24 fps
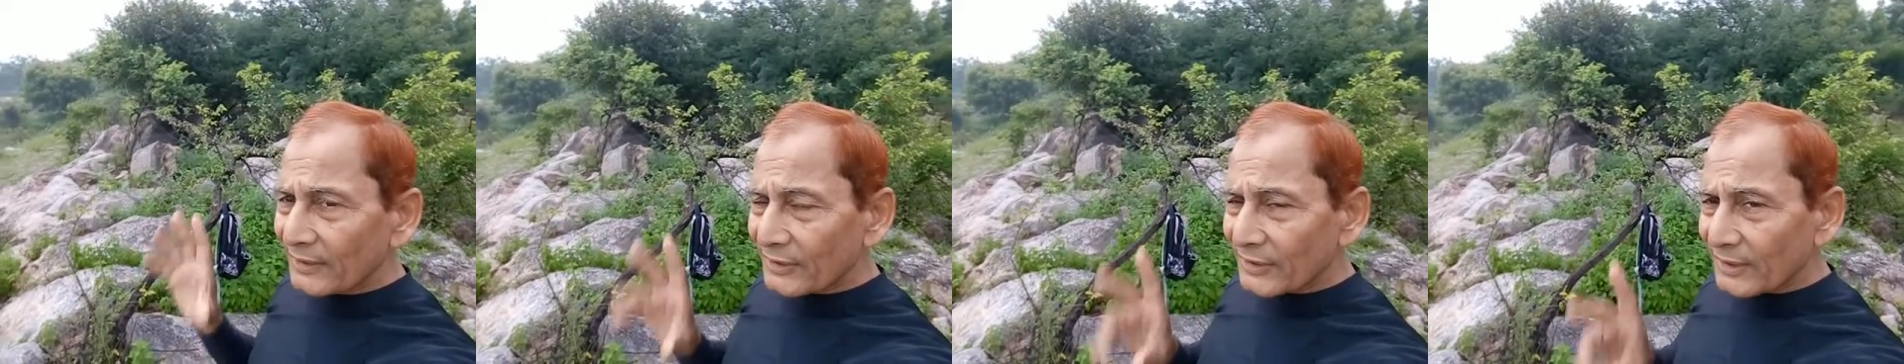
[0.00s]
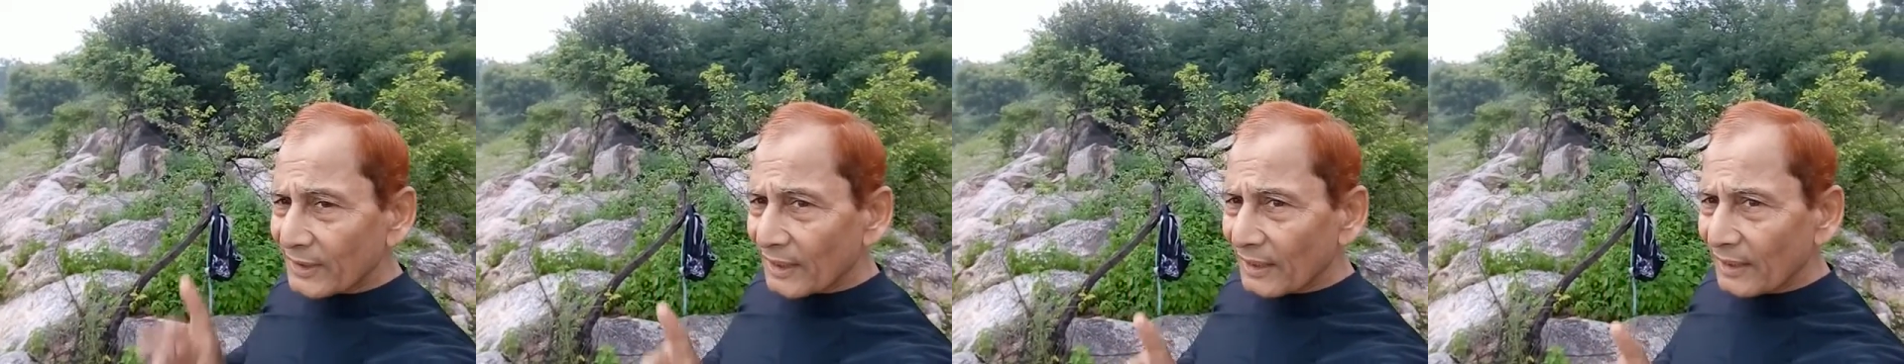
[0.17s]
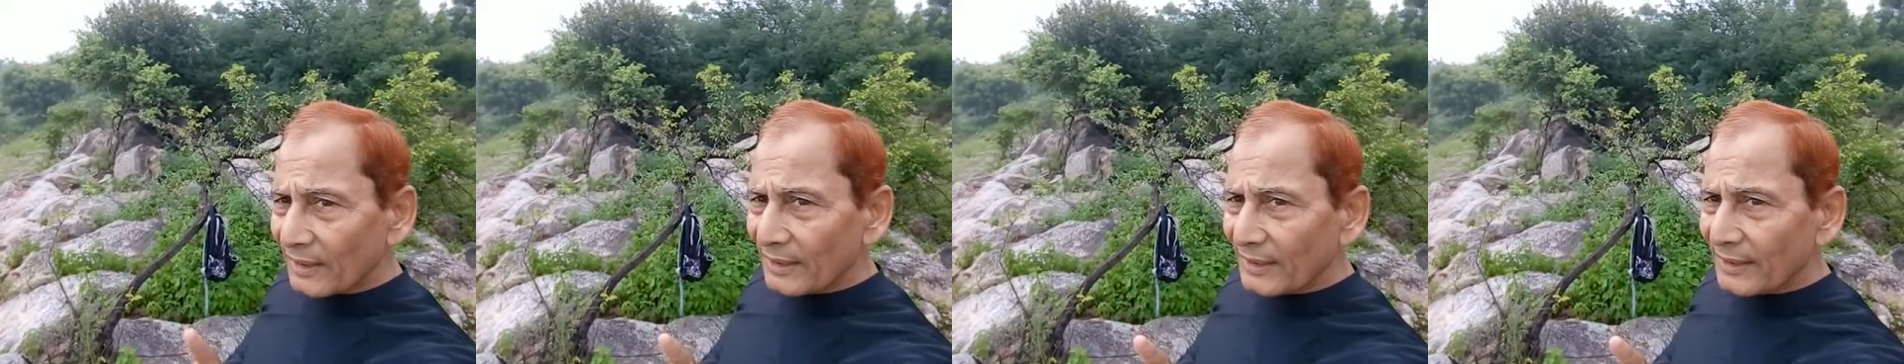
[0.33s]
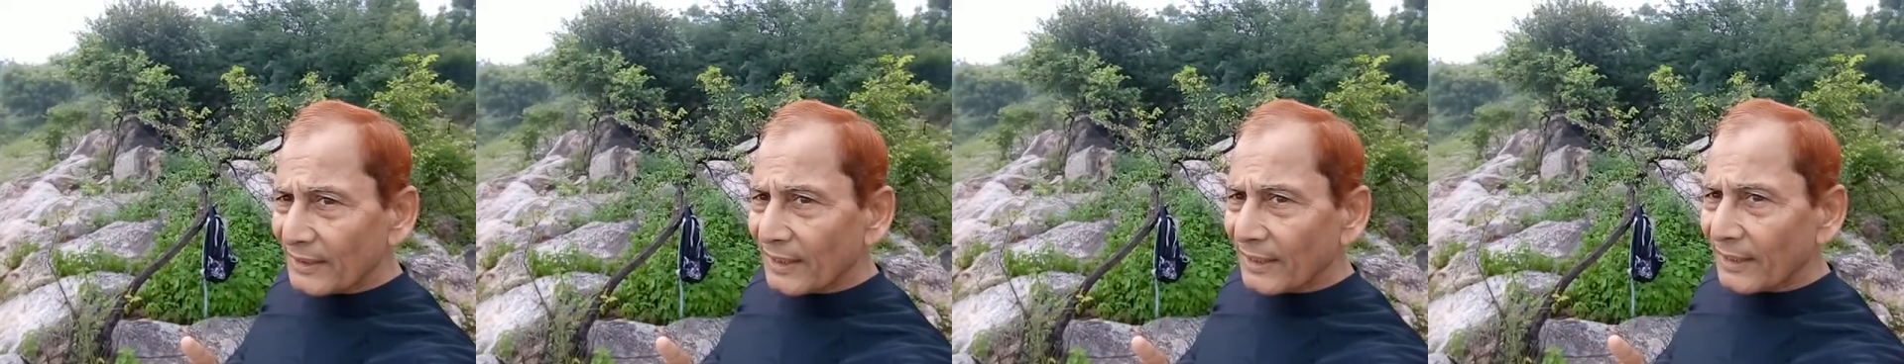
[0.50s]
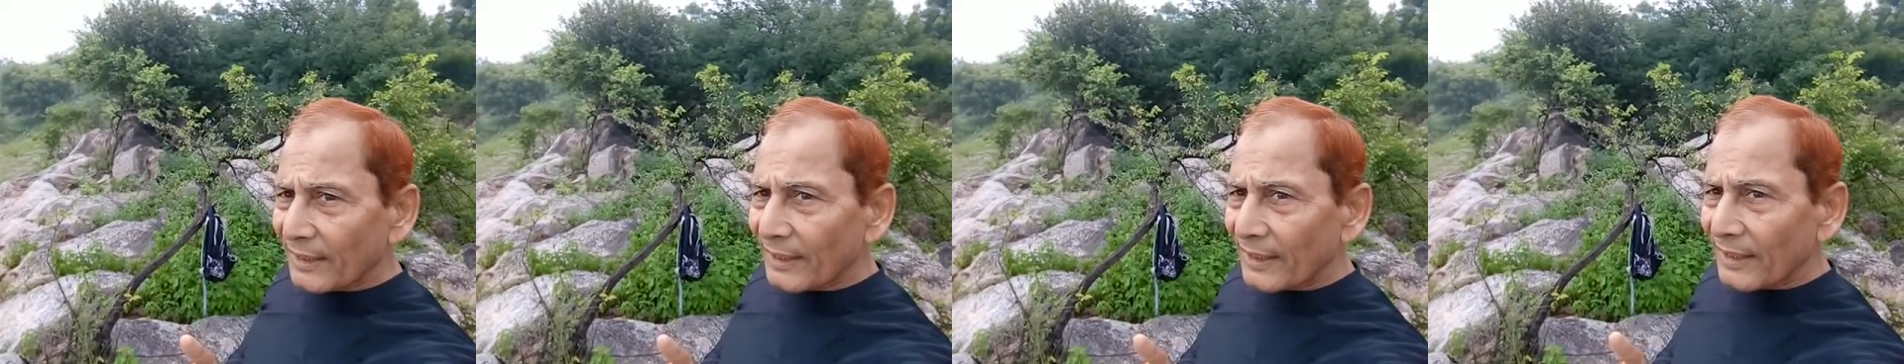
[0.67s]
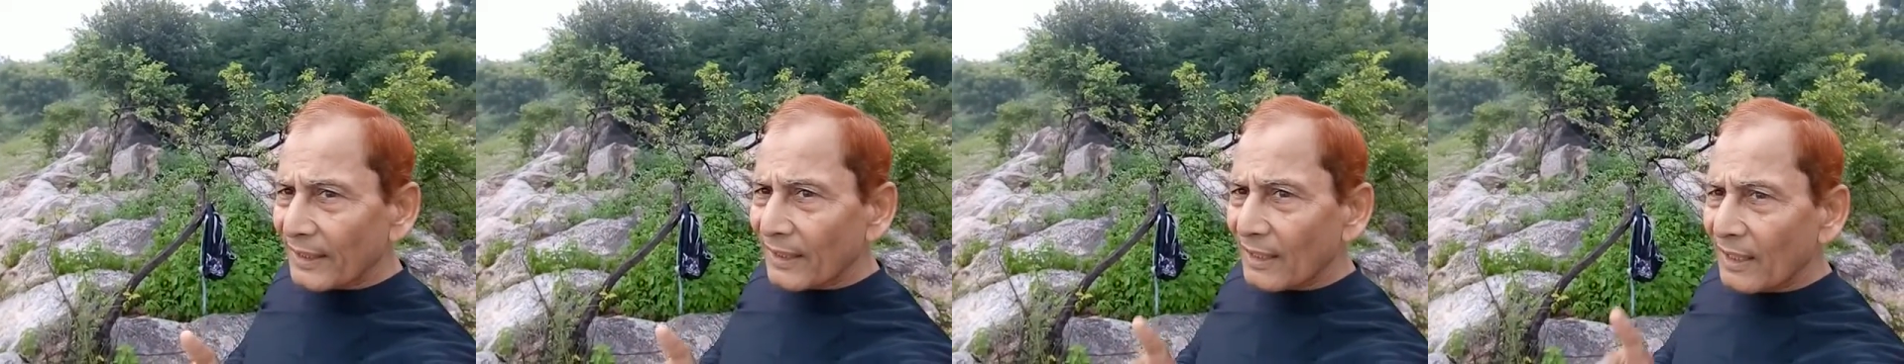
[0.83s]
इसके
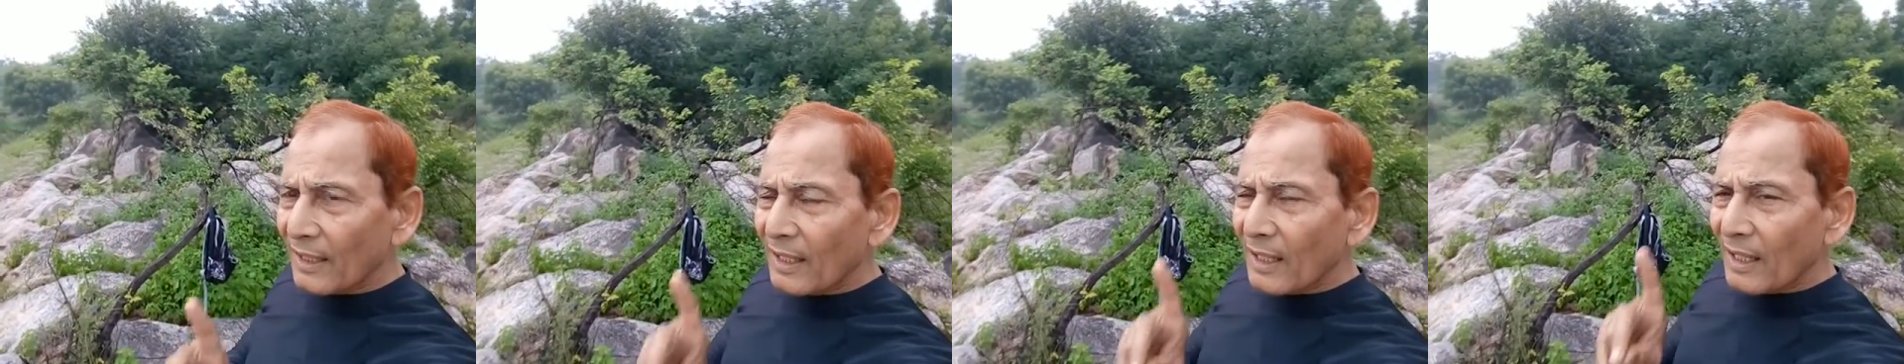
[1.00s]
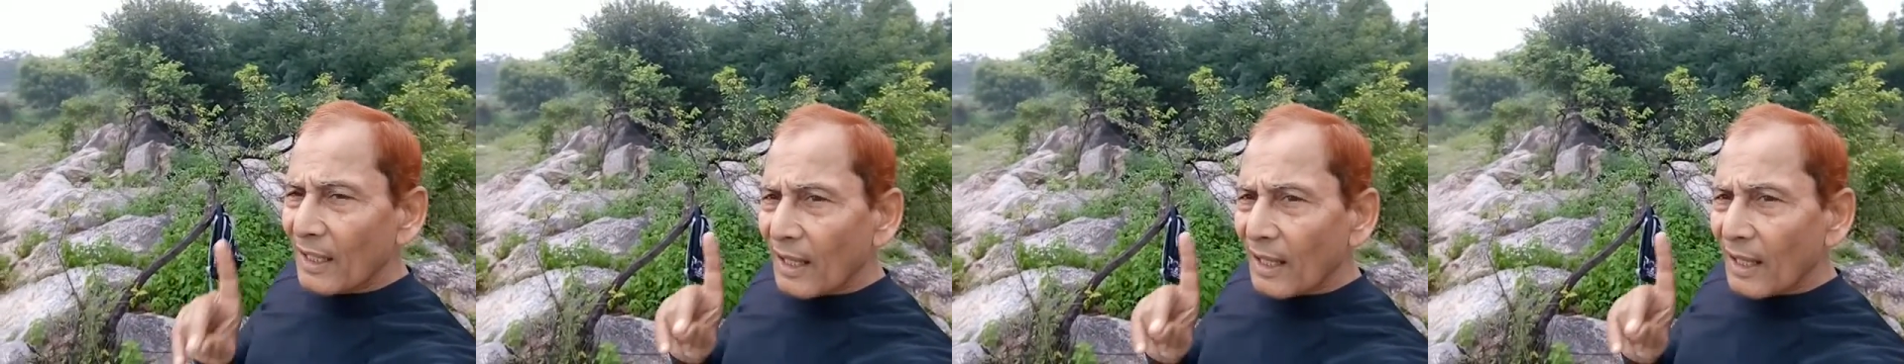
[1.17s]
लिए